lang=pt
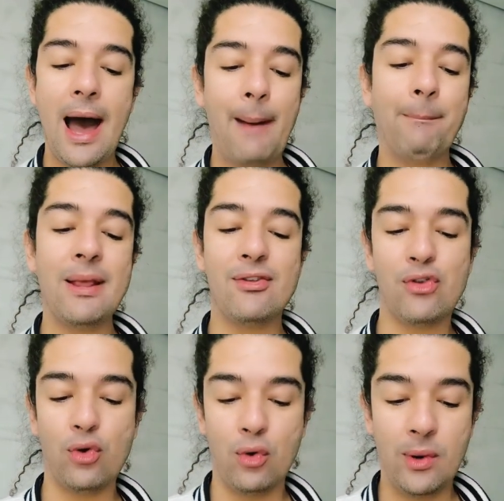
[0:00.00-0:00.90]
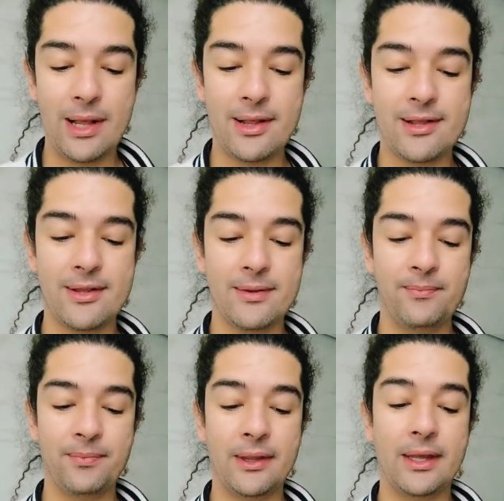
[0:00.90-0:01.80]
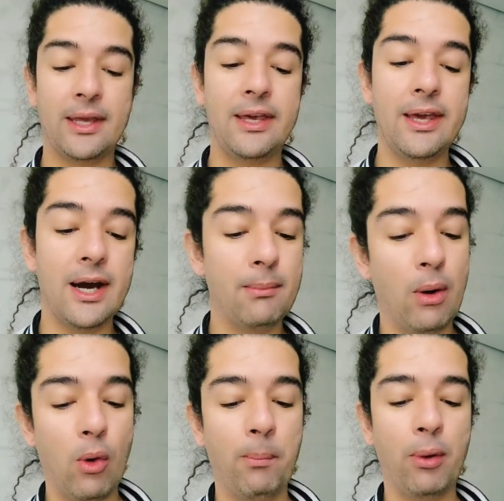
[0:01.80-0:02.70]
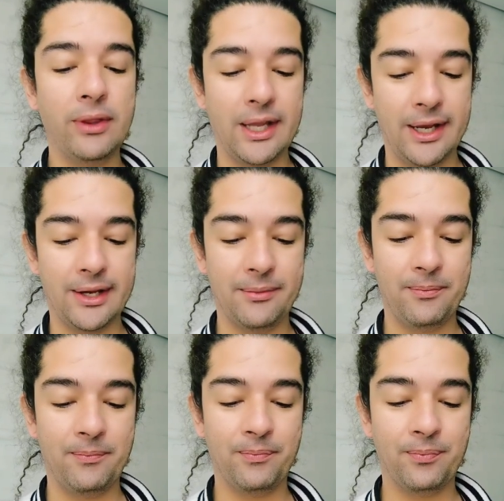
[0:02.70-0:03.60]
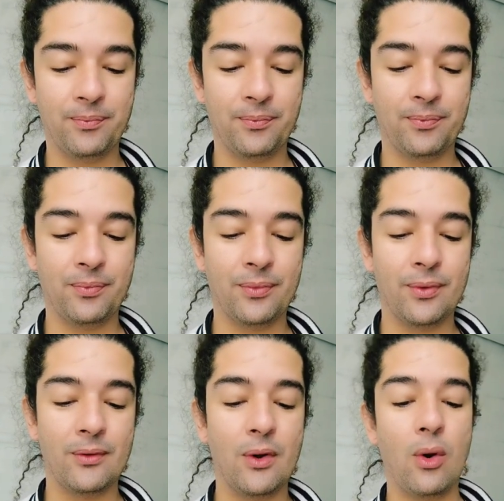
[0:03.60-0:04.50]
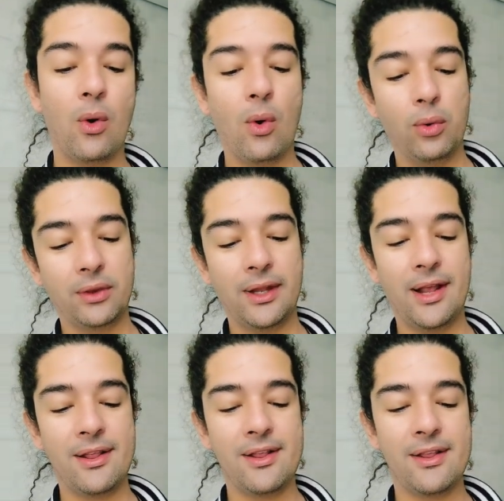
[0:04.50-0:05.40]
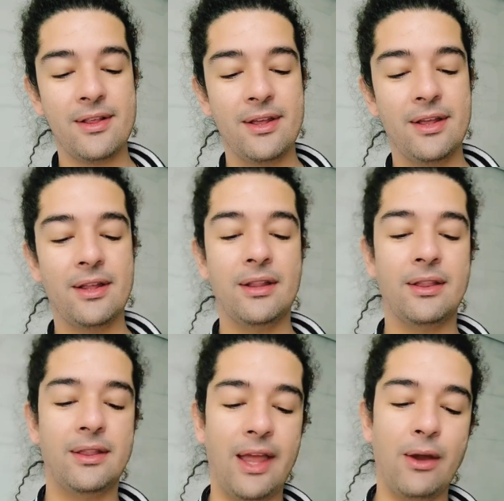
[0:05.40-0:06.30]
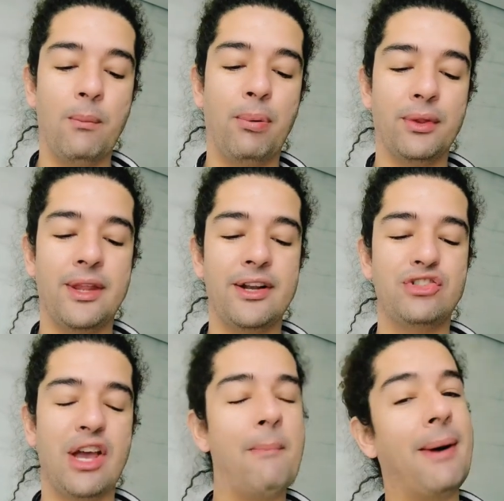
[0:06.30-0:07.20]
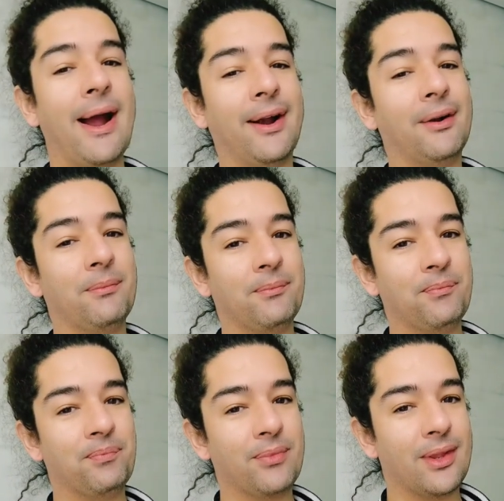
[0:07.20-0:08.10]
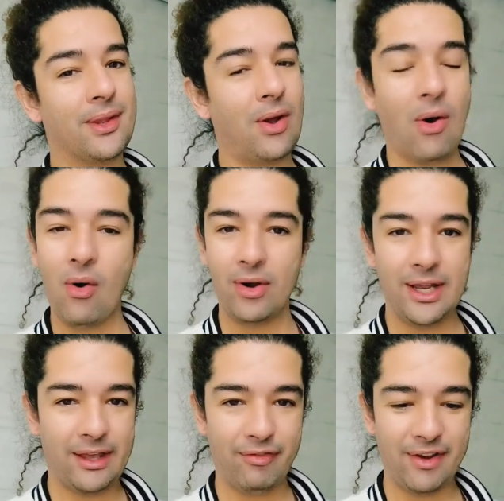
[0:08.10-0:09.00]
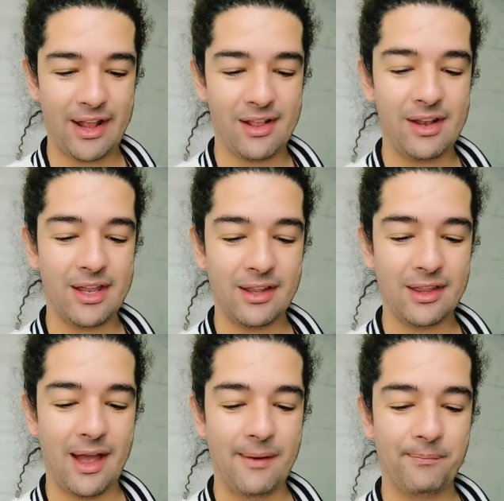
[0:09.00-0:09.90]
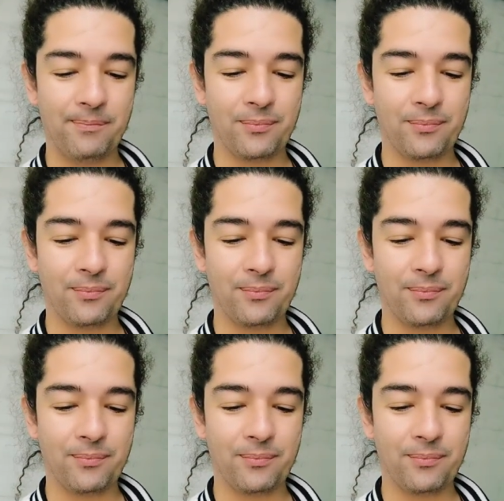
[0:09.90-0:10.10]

Há pessoas que amam o poder. Outras têm o poder de amar. Olha que frase linda.